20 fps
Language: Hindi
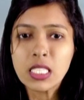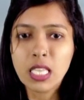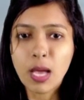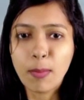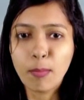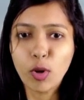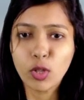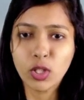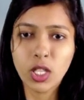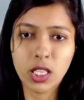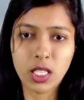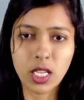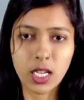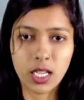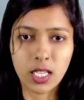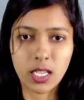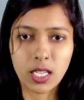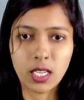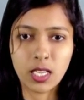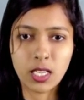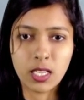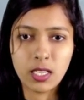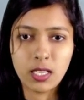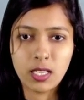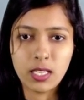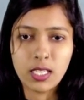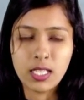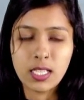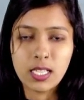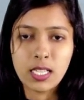संबोधित करेंगे
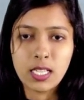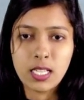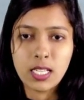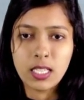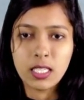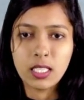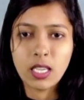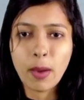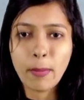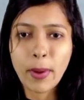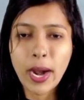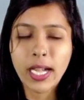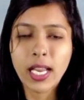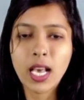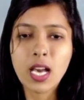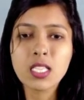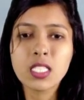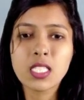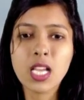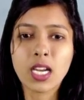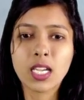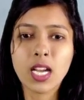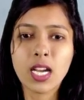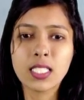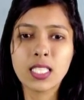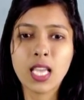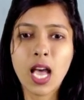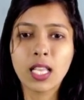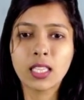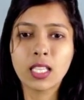यह बैठक
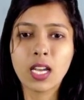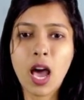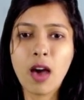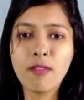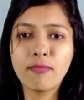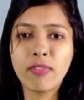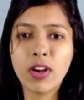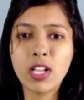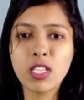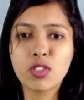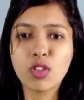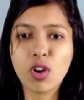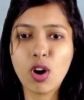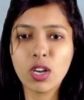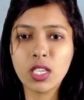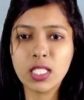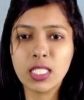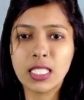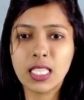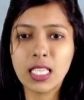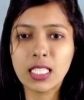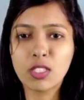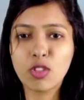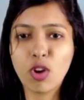सेक्टर सात रामफल चौक स्थित